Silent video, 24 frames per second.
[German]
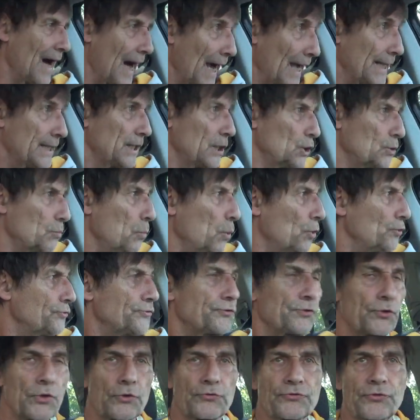Eigentlich
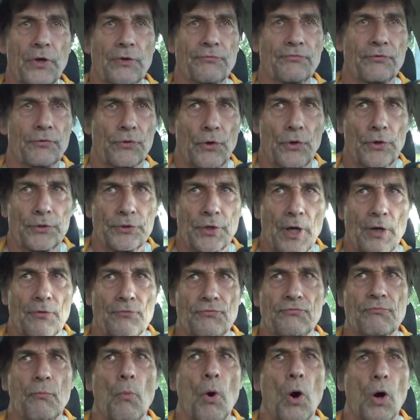müsste das ja von heute
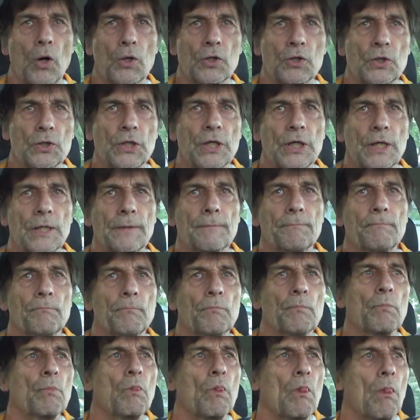auf morgen gehen.
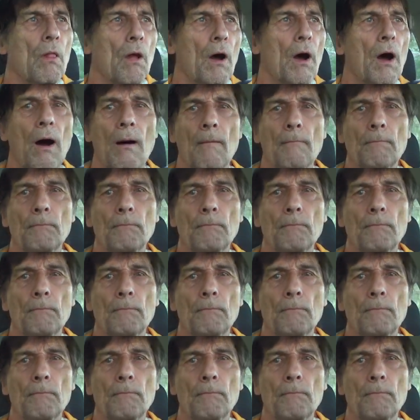Ja?